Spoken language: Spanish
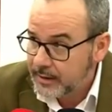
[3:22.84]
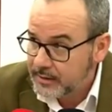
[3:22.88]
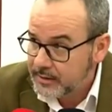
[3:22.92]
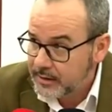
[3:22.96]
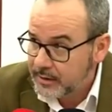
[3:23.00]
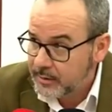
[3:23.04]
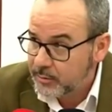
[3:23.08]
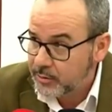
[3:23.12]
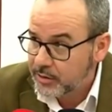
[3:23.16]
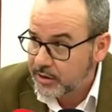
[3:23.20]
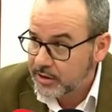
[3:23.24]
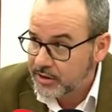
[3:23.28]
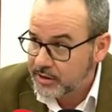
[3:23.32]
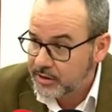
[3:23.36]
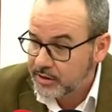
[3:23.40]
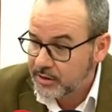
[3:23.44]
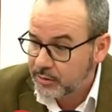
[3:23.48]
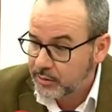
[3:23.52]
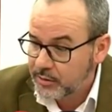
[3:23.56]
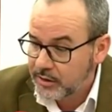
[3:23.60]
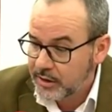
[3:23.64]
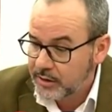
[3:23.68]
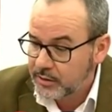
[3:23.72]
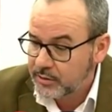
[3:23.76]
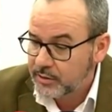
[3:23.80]
que tenemos que seguir
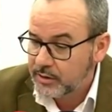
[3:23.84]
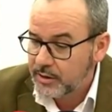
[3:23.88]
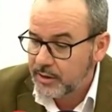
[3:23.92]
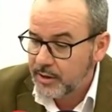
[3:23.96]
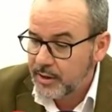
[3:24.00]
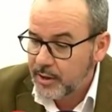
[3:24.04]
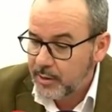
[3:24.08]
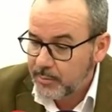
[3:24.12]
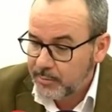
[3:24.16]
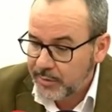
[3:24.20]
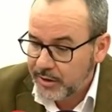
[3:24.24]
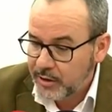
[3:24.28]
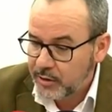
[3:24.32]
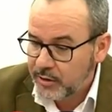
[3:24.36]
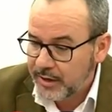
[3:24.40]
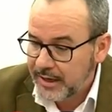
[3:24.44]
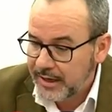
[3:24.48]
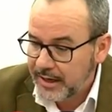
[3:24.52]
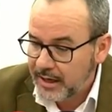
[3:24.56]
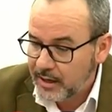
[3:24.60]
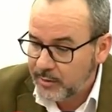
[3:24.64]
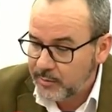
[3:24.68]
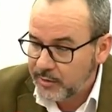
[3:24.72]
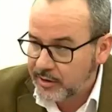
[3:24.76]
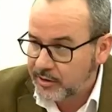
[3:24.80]
cuidando,
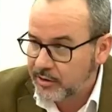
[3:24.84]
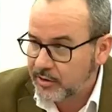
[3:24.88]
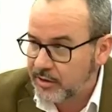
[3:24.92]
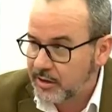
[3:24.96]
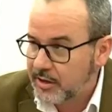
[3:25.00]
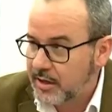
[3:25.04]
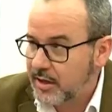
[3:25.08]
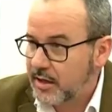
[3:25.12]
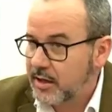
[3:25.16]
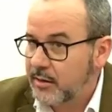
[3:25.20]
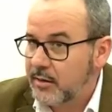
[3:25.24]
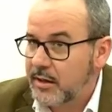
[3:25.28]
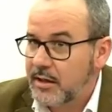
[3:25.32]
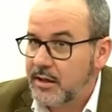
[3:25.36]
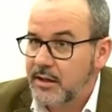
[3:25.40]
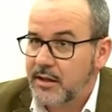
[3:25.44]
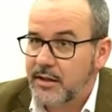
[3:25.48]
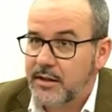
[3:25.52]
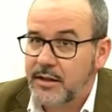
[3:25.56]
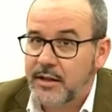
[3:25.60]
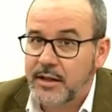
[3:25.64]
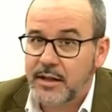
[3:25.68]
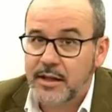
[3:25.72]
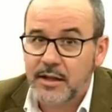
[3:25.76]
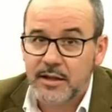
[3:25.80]
pero el mejor
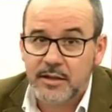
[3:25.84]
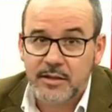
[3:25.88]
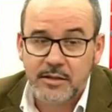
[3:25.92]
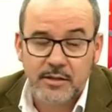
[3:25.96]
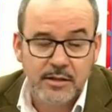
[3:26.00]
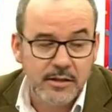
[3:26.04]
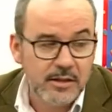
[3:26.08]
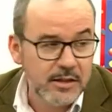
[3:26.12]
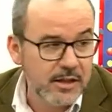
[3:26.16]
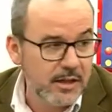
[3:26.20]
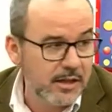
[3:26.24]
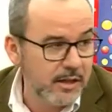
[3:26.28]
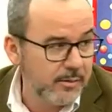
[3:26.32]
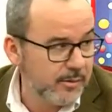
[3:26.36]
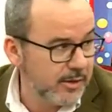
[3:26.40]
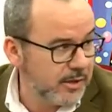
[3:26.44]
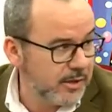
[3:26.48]
carnaval de Castilla-La